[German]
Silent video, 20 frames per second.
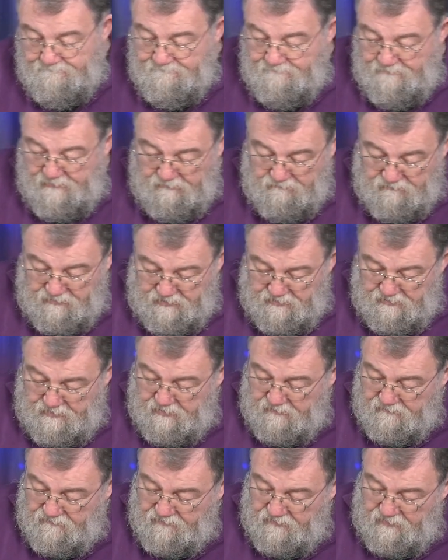Nehmen wir die
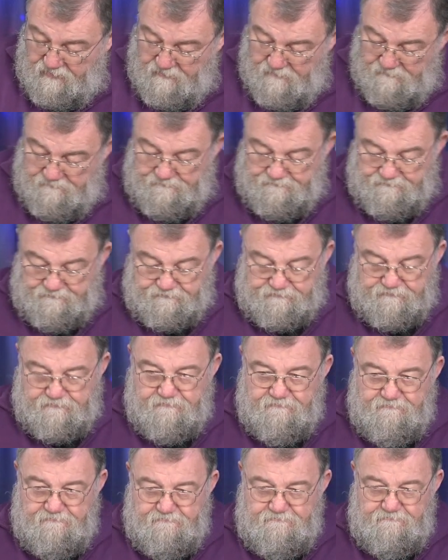nächste hier.
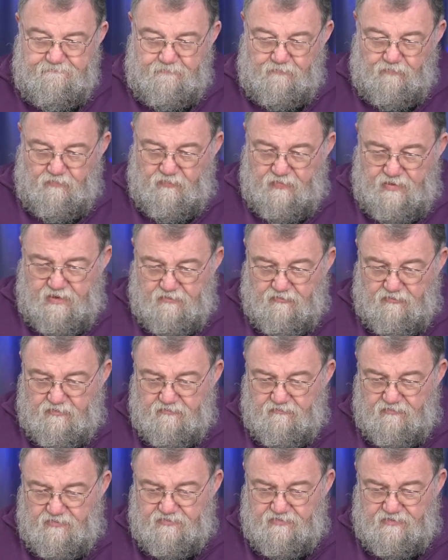Die
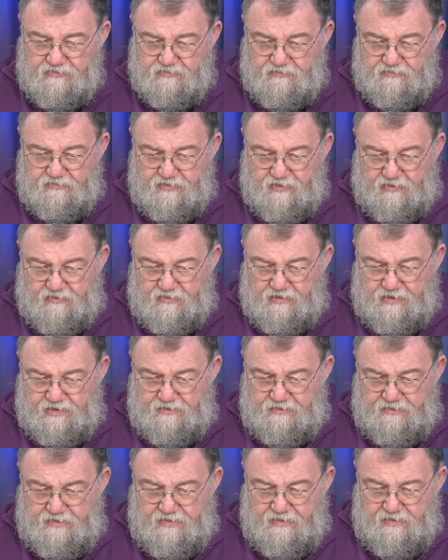gucken wir uns natürlich auch
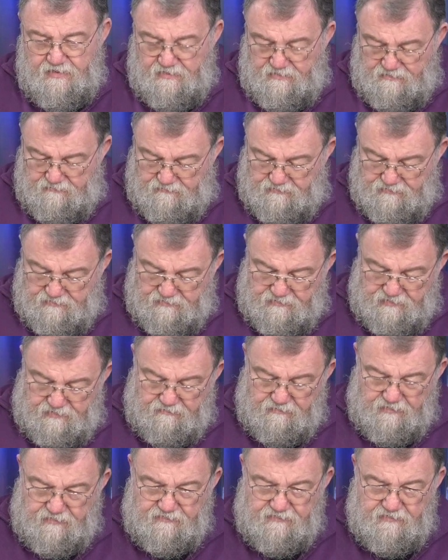an.
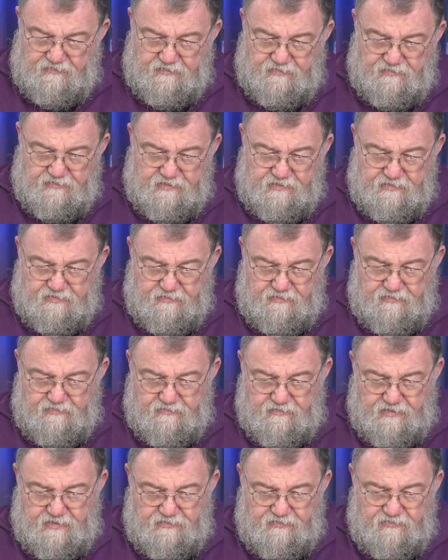Ich weiß ja, das geht nicht
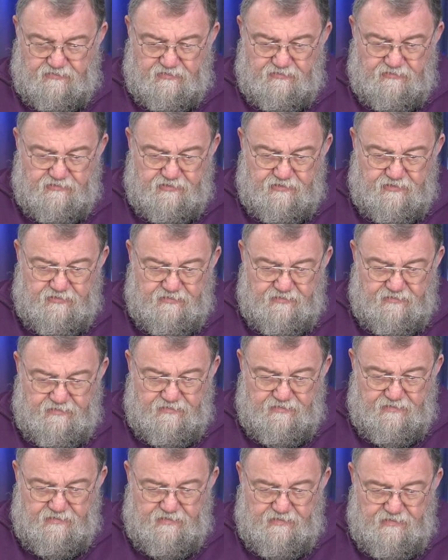so ganz so gut.
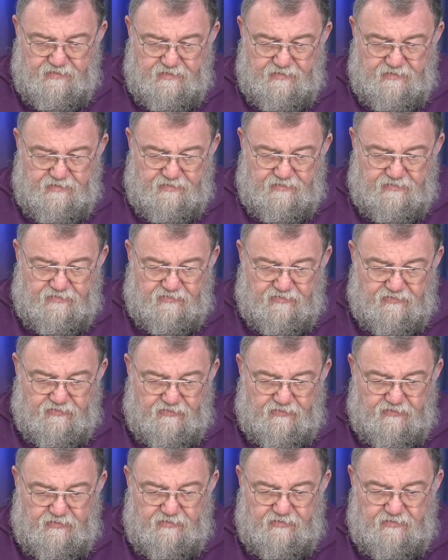
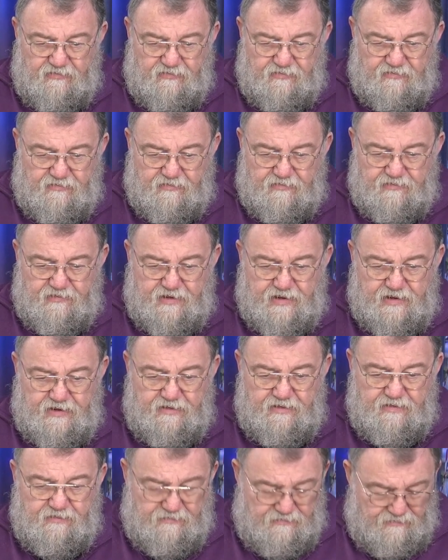So, und
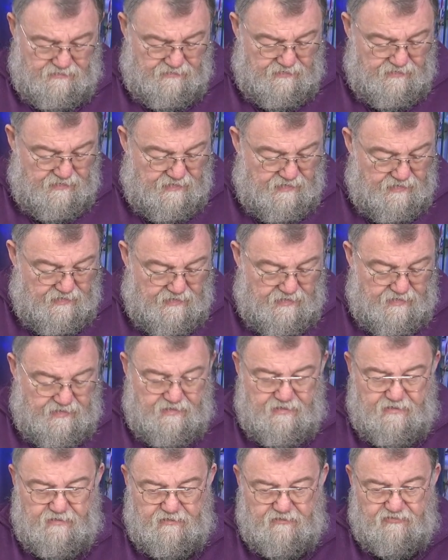dann
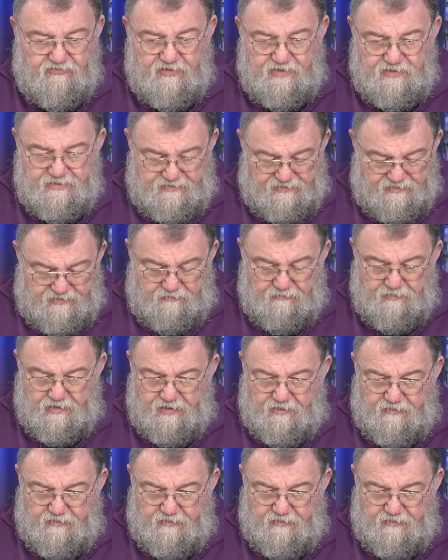äh, schalte ich die mal